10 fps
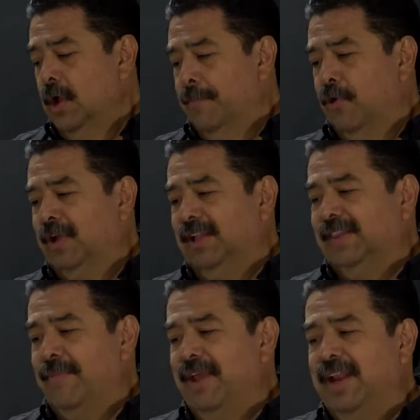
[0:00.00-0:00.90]
porque
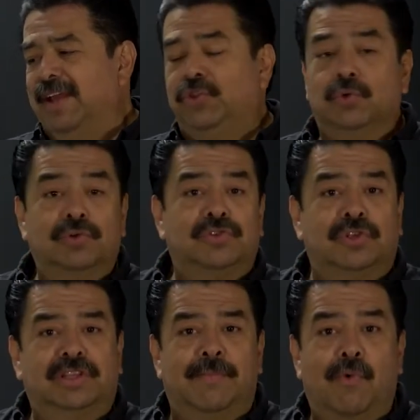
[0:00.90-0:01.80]
también hay tours
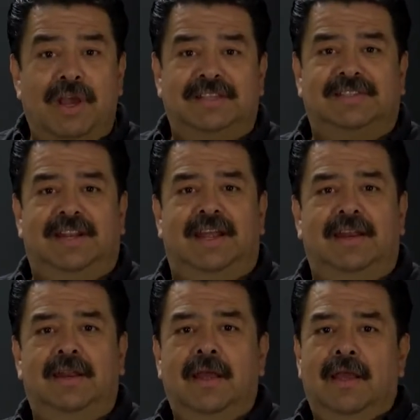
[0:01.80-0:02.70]
donde
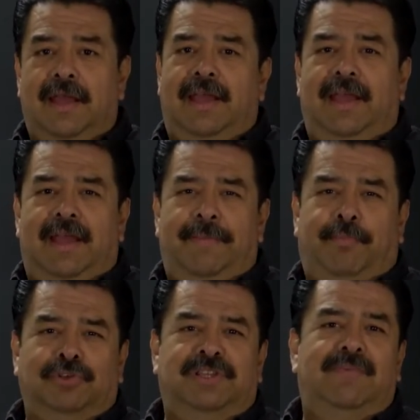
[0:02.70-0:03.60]
muestran eh,
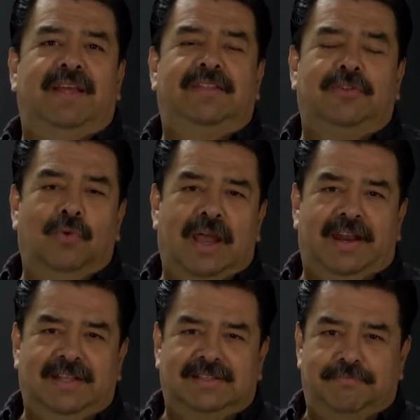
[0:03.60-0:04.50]
posibles
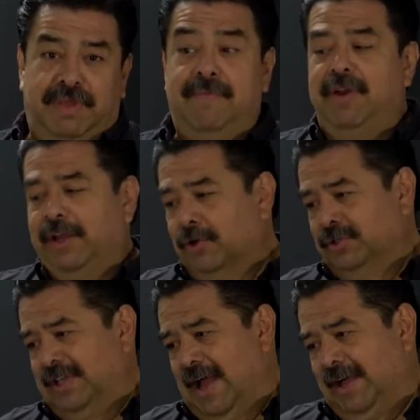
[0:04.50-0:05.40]
lugares
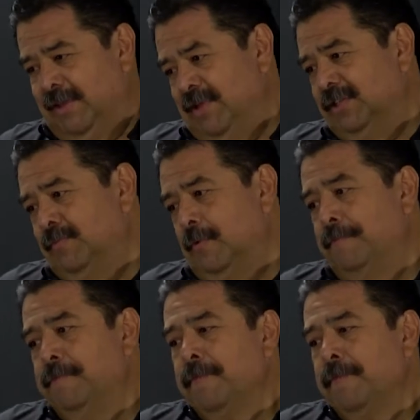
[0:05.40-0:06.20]
bíblicos aquí mismo.